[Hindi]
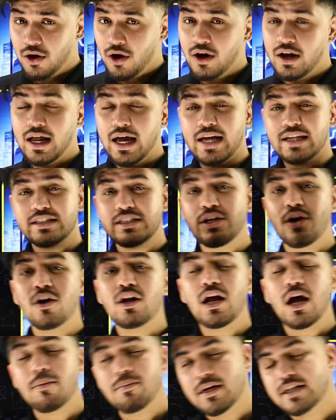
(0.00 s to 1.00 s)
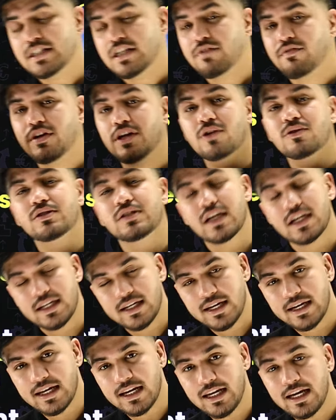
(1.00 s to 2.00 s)
और ऐसी और अमेजिंग वीडियोस
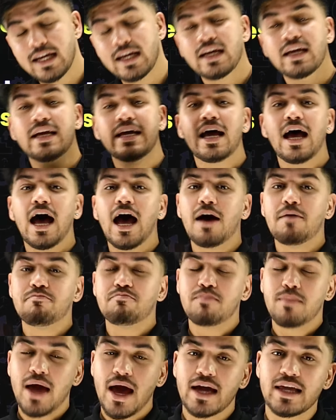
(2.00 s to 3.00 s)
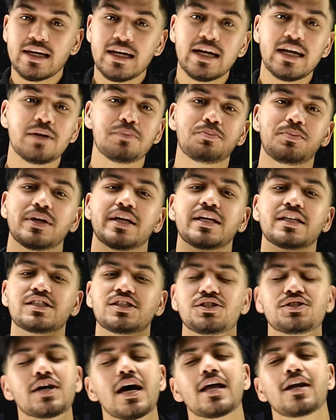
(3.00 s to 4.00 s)
देखने के लिए आप मैग्नेट
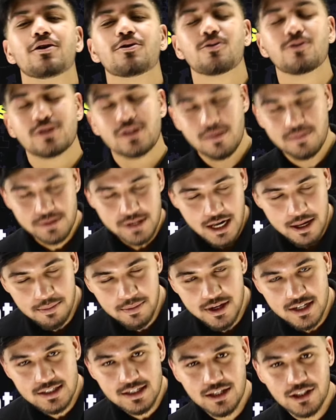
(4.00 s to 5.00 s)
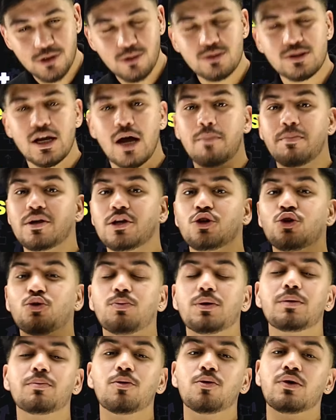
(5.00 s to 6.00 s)
ब्रेन्स चैनल को सब्सक्राइब कर सकते हो जहां पे
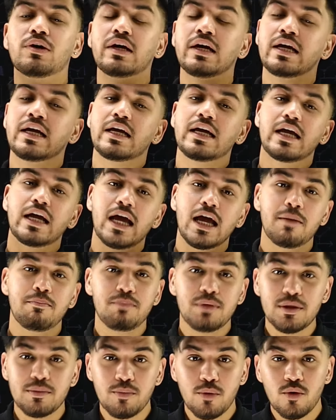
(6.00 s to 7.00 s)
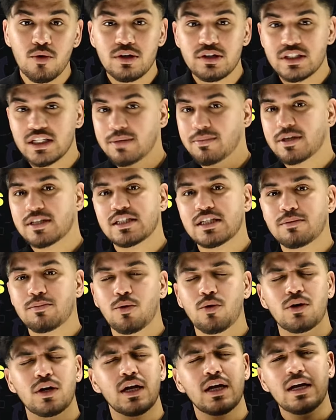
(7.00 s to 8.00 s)
यूपी बोर्ड एमपी बोर्ड सीबीएसई
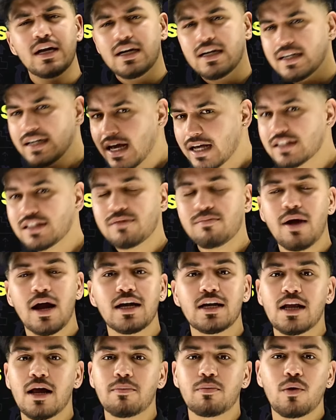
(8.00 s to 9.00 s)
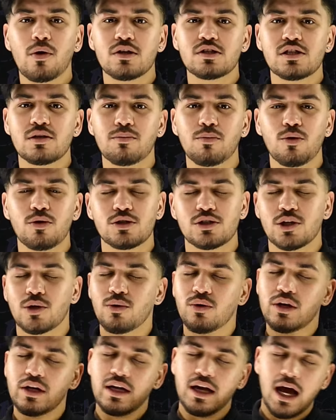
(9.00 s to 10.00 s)
बोर्ड डजेंट मैटर आप कौन से बोर्ड से
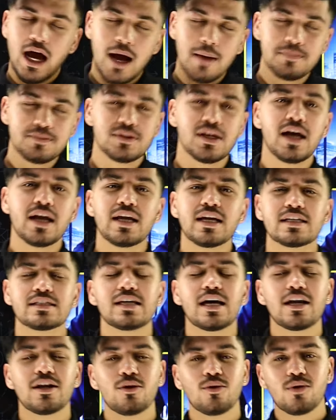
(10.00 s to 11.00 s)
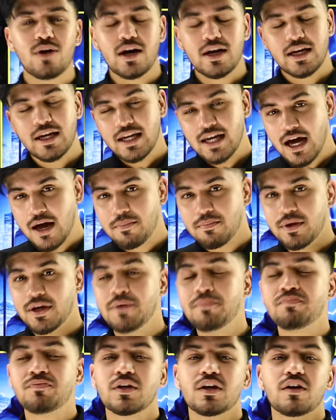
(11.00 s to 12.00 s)
हो आप सारे के सारे लोग आके यहाँ
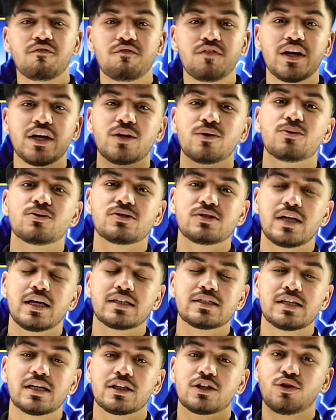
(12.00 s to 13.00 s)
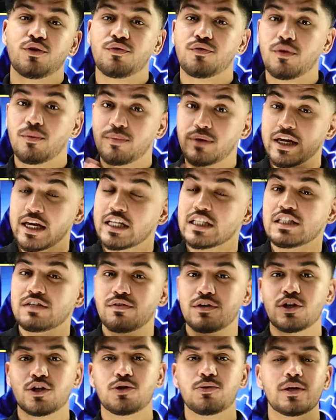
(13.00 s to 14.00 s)
पे वीडियोस देख सकते हो फ्रॉम के जी
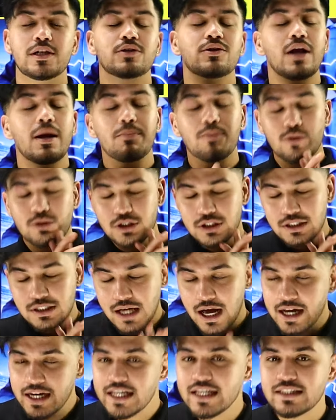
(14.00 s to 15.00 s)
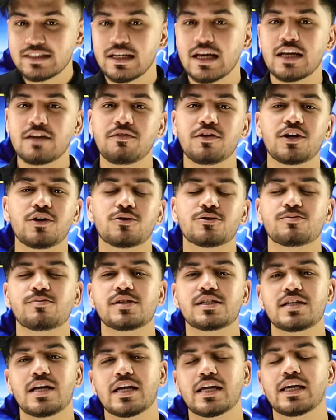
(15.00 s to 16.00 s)
वन टू ट्वेल्थ और आपको सारी की सारी वीडियोस
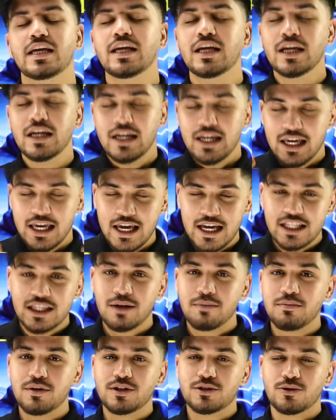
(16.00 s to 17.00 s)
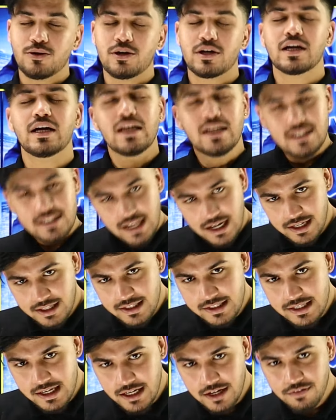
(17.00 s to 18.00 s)
मिल जाएंगी एकदम निशुल्क
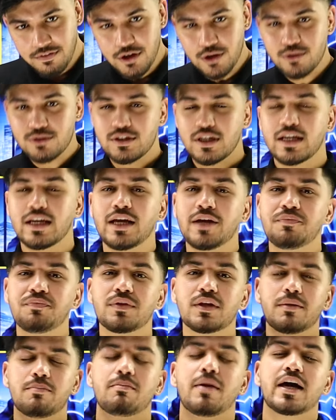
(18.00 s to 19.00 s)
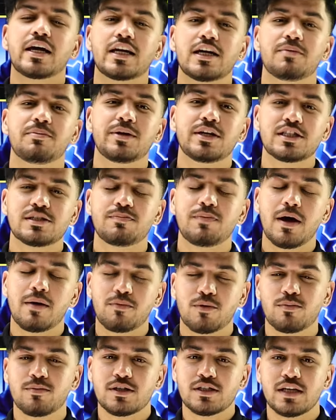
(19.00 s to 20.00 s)
सानिध्य सर की वीडियोस चाहिए मैग्नेट ब्रेन्स पे
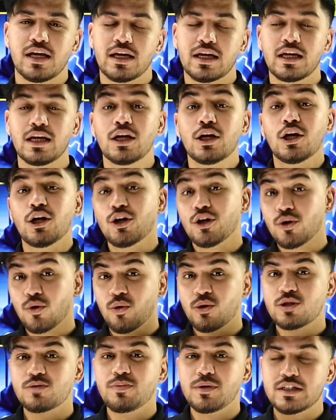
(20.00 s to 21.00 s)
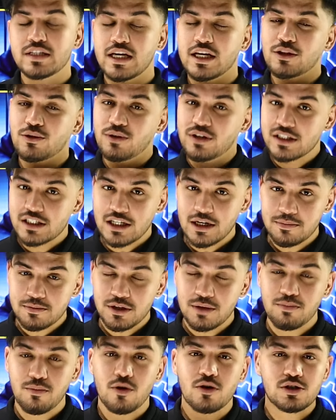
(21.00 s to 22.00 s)
आपको मिल जाएगी नोट्स भी चाहिए तो
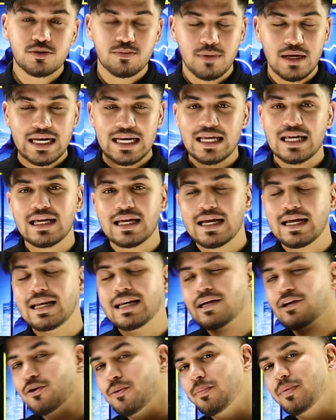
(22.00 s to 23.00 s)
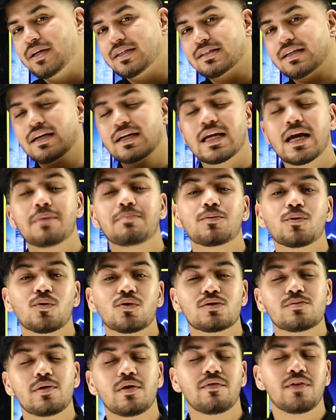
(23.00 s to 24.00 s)
डिस्क्रिप्शन बॉक्स में लिंक है लिंक को प्रेस करके आप
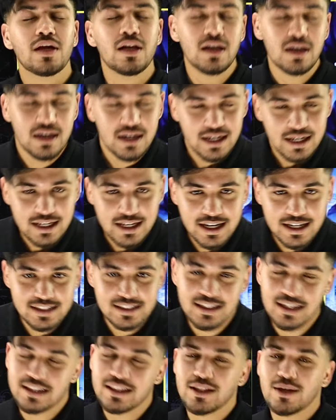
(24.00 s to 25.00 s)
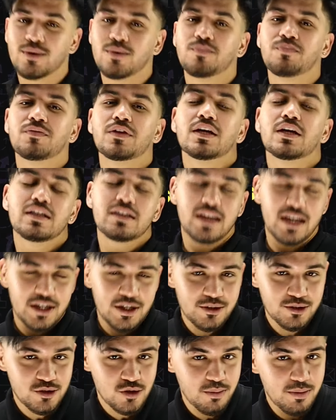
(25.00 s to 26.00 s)
नोट्स भी अवेल कर सकते हो
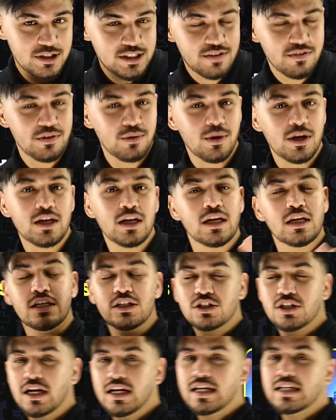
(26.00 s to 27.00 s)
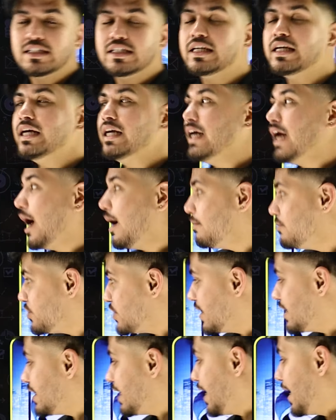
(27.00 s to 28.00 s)
थैंक यू सो मच एवरी चलिए जी हम
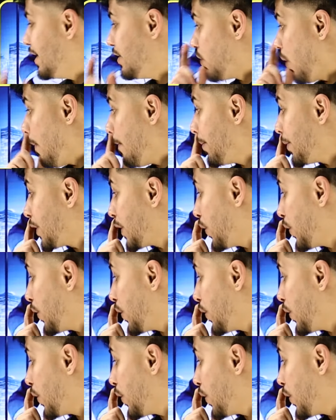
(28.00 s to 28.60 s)
चलते हैं टॉपिक